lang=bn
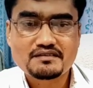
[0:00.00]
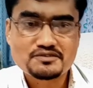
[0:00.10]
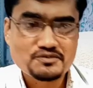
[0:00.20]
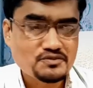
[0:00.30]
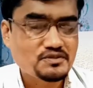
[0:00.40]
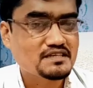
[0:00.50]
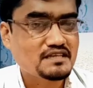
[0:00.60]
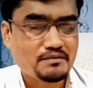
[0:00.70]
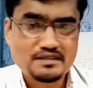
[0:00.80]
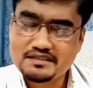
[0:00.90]
শুধু
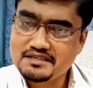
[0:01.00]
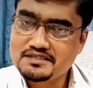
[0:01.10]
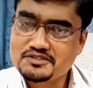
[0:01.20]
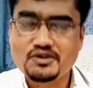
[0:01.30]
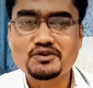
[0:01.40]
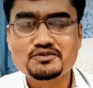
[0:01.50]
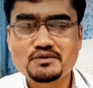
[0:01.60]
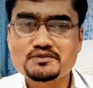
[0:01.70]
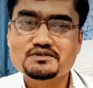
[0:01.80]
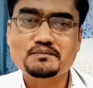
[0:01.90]
আমাদের দেশে সহ
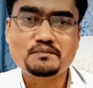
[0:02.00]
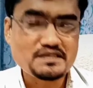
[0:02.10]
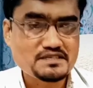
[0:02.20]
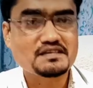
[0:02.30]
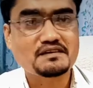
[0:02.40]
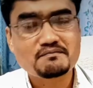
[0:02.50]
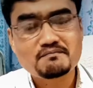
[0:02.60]
সমস্ত বিশ্বে